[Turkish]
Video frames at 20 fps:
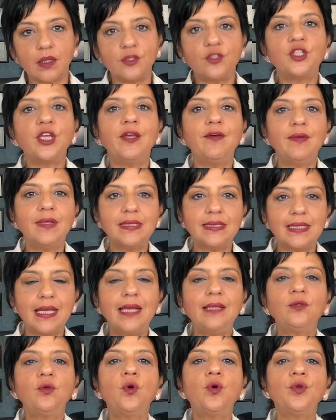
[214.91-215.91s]

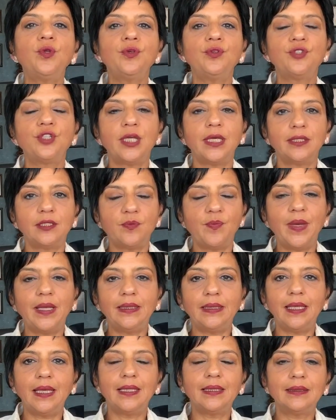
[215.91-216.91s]
Çevresel koruyucu
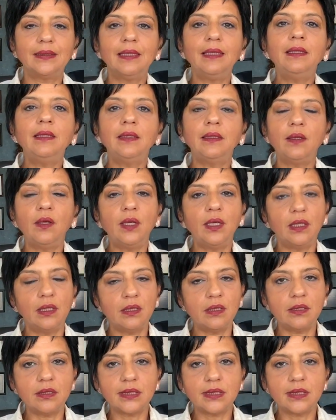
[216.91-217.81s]
etmenlerde yine e,